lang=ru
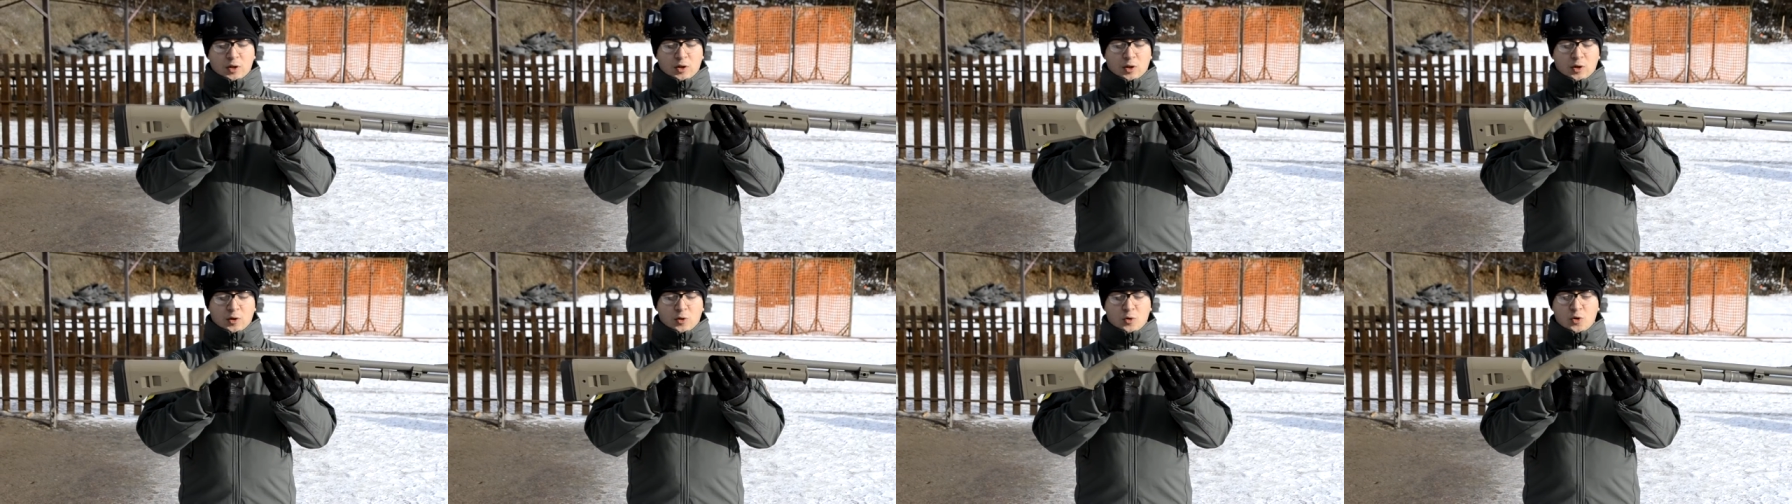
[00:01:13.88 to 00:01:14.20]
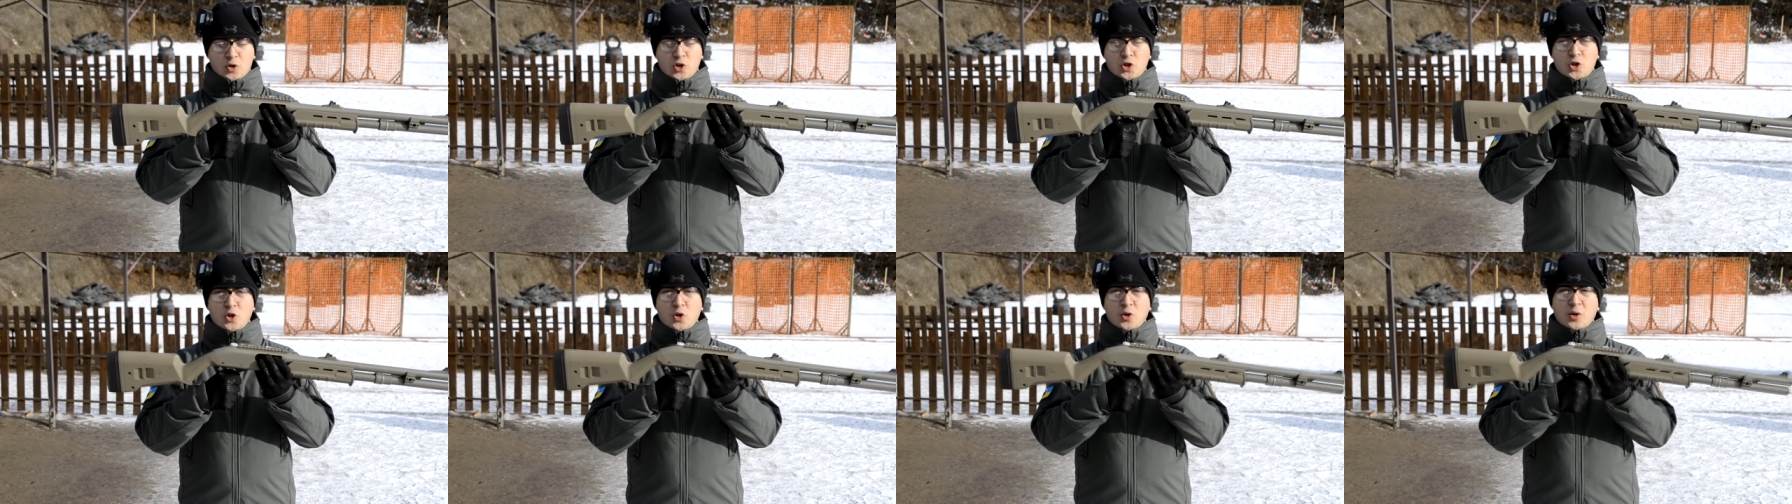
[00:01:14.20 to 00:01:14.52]

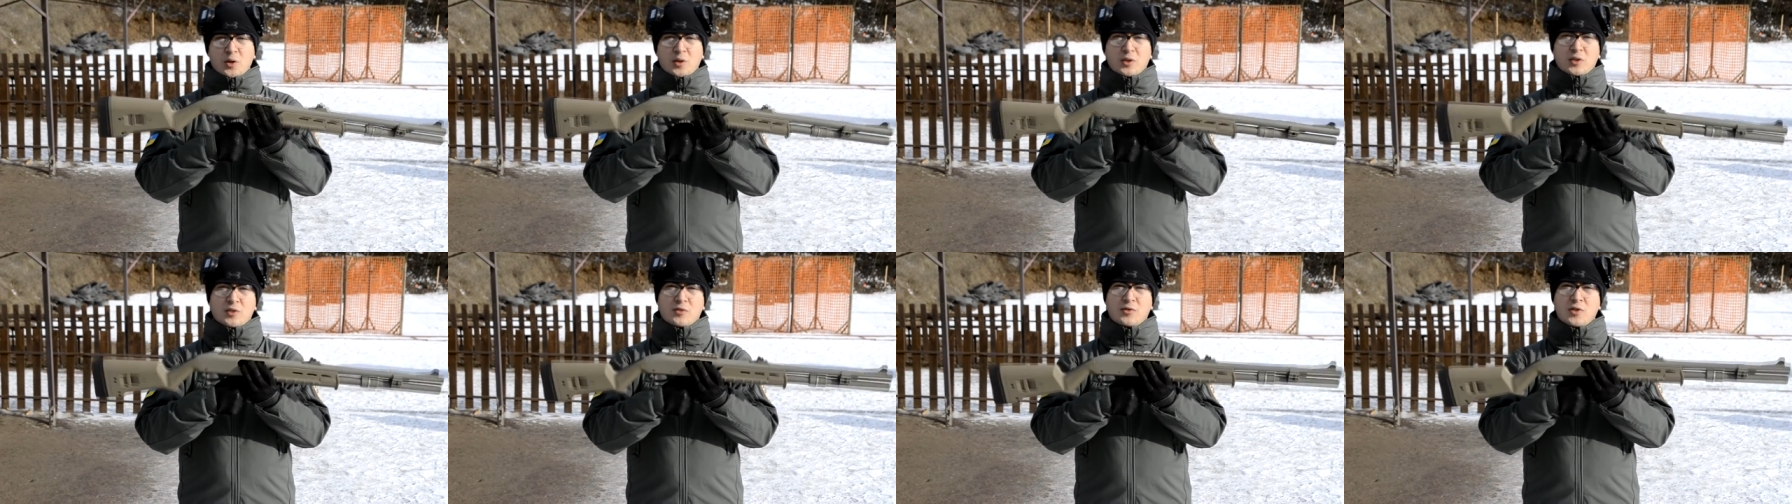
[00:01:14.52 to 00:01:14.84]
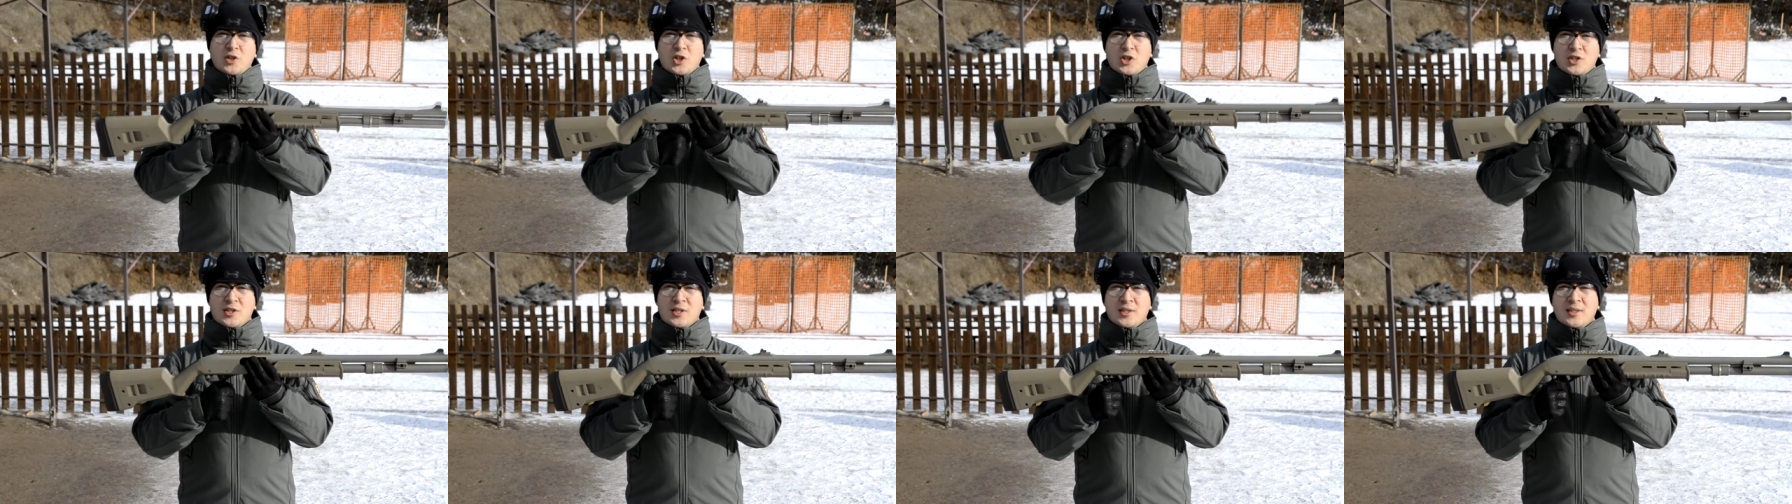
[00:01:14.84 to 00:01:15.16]
ружье
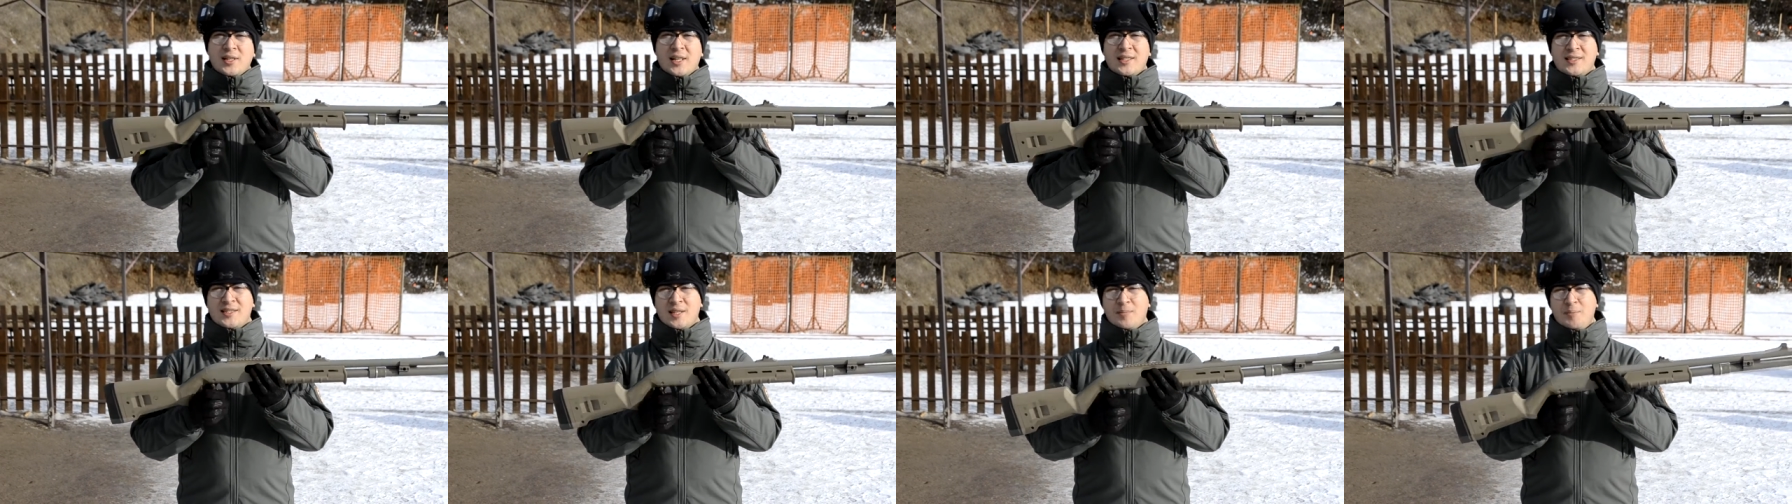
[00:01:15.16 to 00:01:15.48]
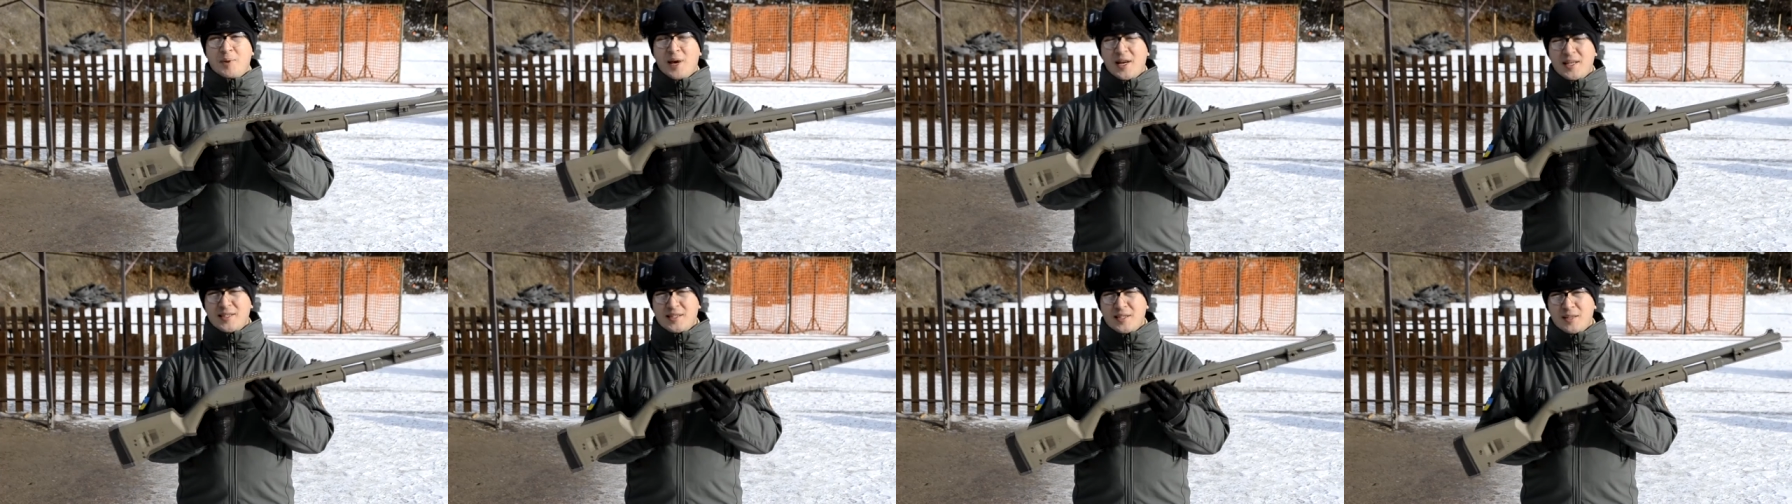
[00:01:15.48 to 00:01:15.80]
движется над
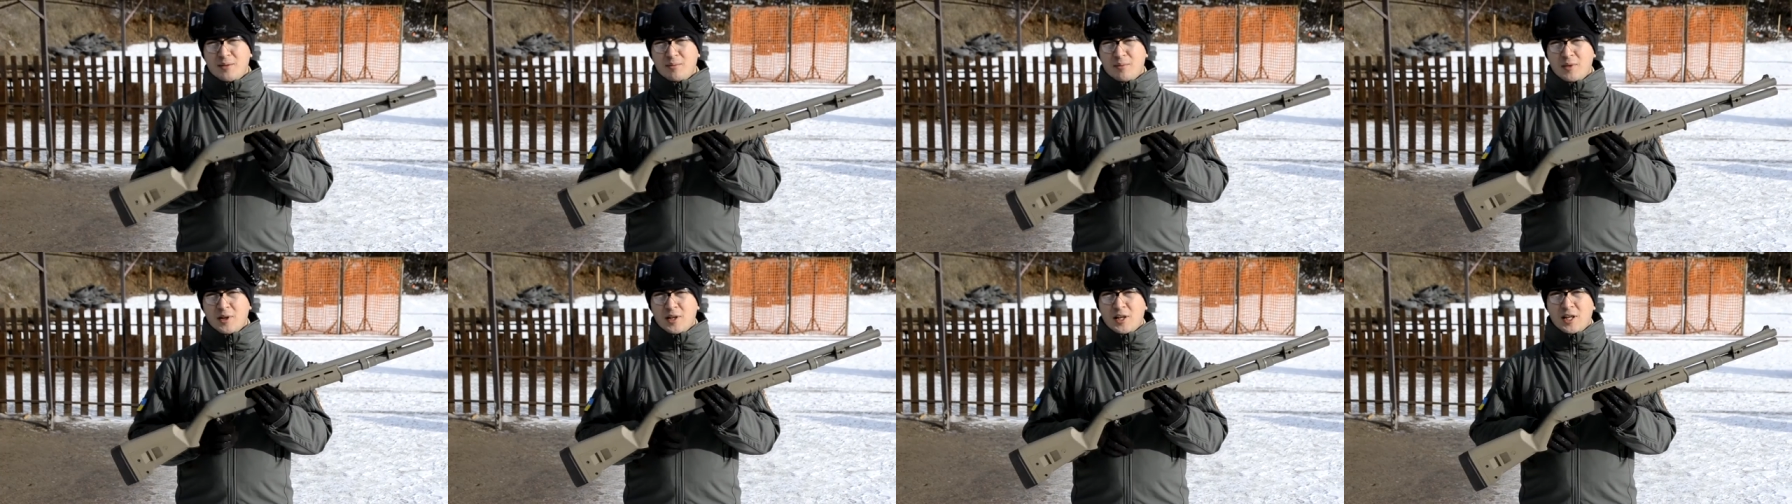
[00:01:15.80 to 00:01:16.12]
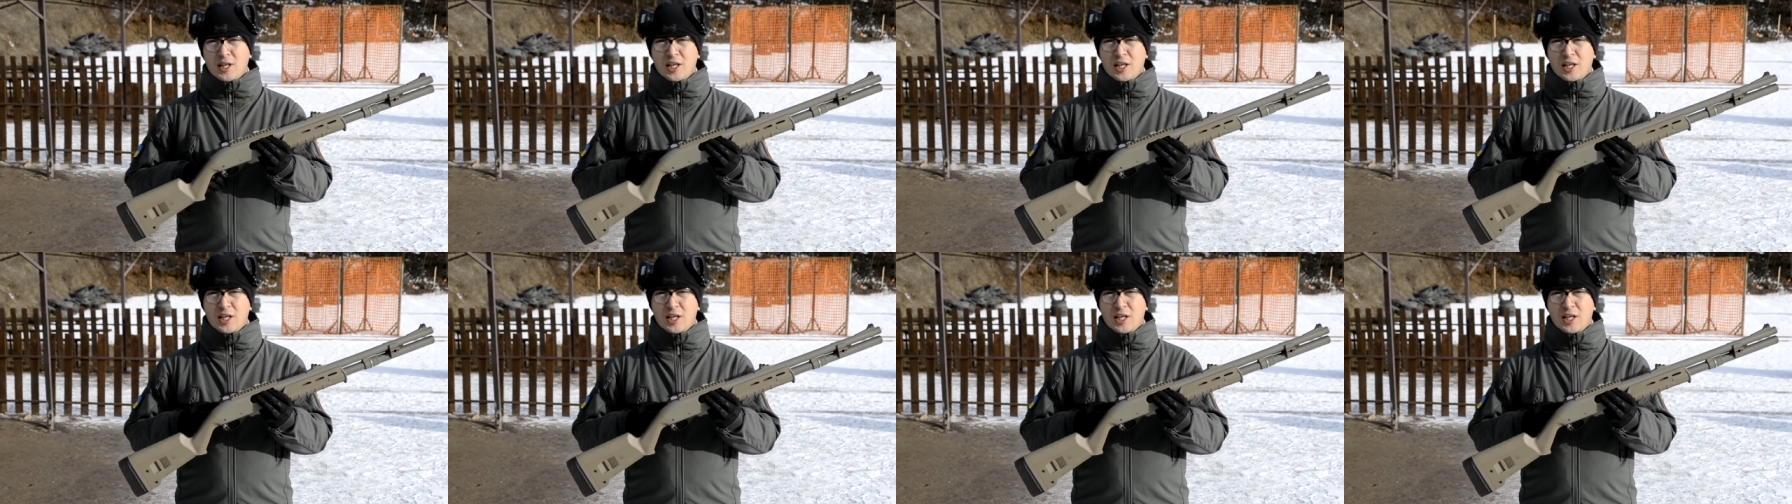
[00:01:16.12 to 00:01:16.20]
запястьем,